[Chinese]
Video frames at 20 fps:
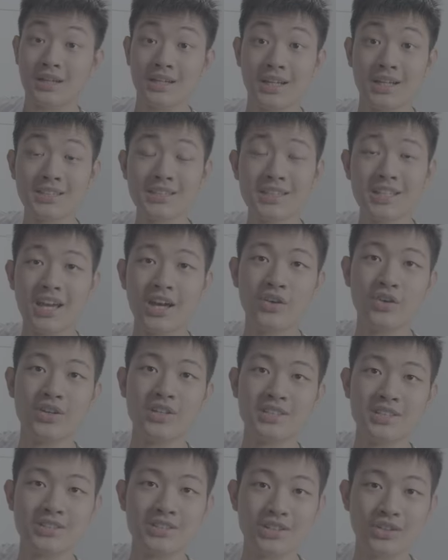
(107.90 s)
那这里还有一个
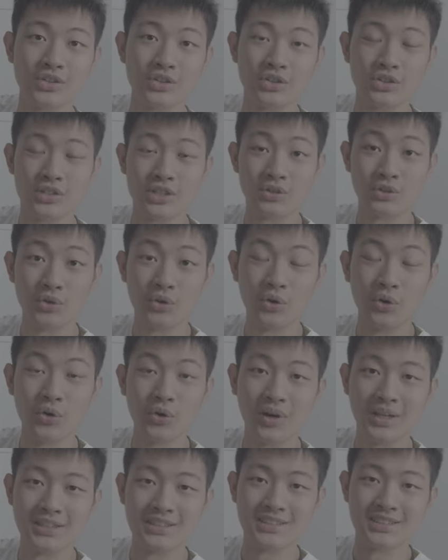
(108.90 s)
小小的小钩
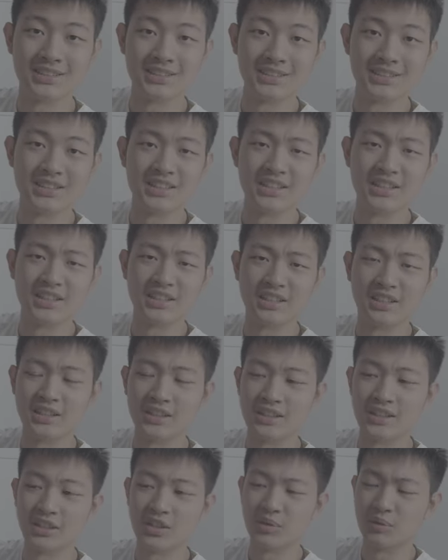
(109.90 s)
环的设计，你可
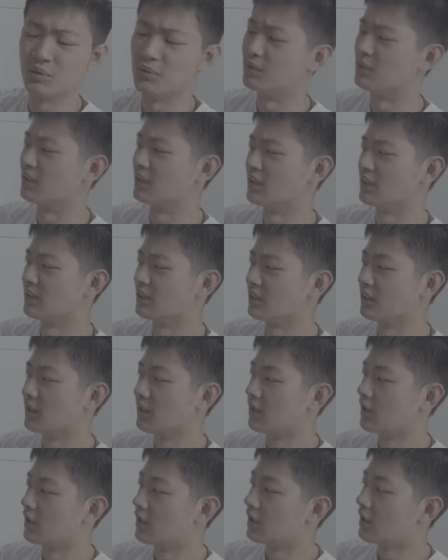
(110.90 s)
以。
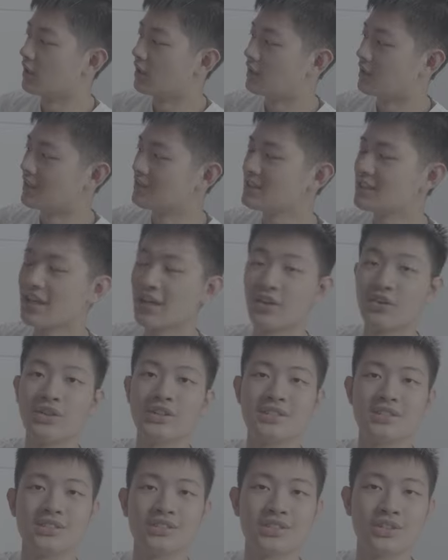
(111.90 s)
那这里还有一个
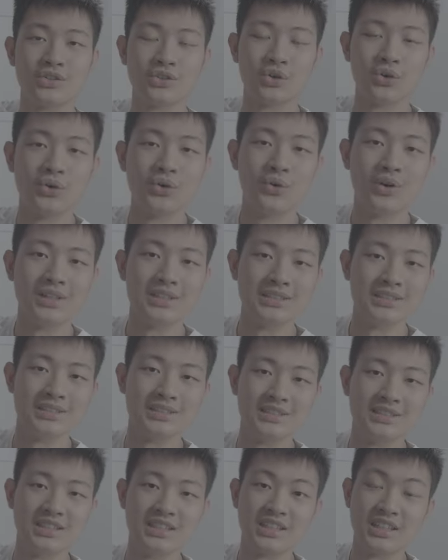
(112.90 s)
小小钩环的设
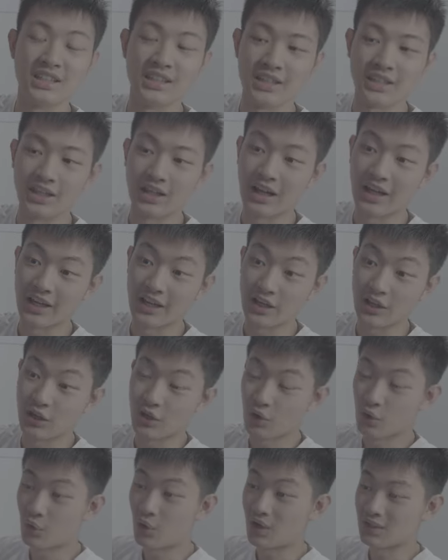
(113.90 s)
计，你可以来
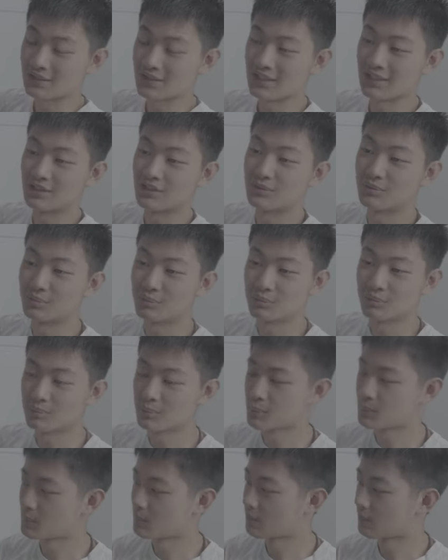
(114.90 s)
挂在。
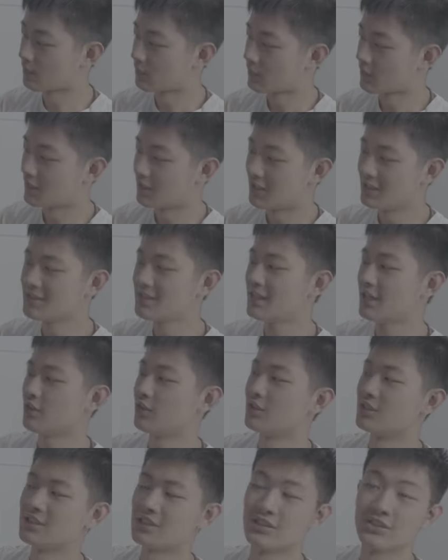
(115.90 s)
那这里还有一
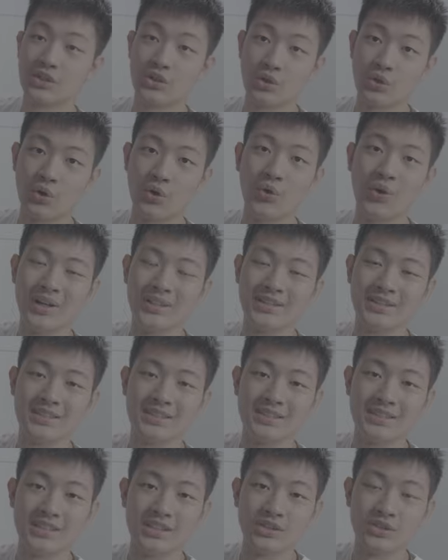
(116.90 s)
个小小钩环的
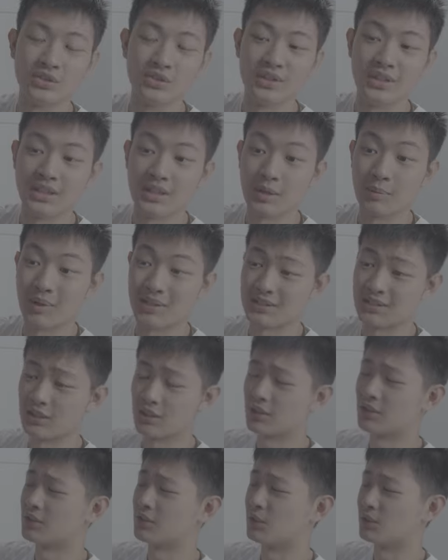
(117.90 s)
设计，就是你可以把这个
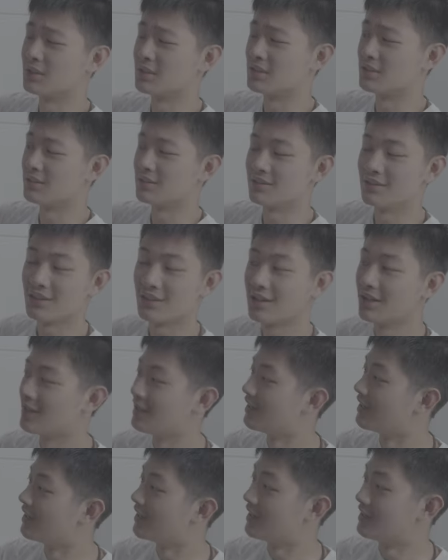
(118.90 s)
东西。
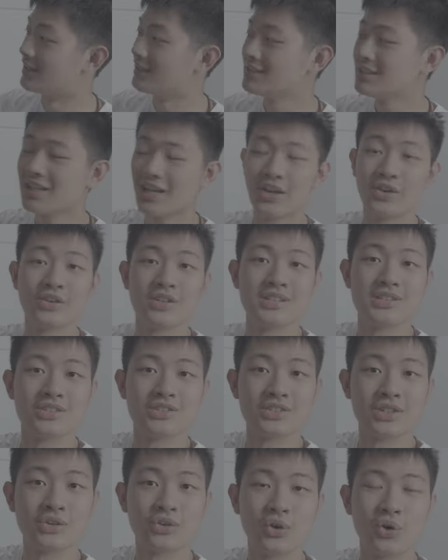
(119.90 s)
那这里还有一个小
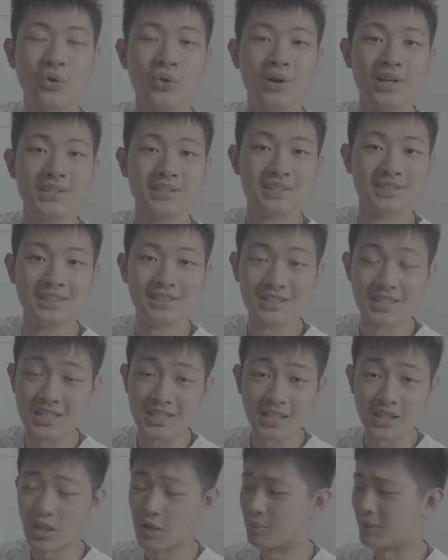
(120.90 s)
小钩环的设计，
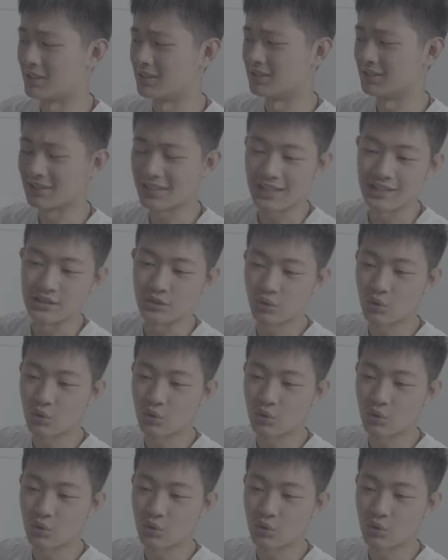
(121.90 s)
你可以把这个袋子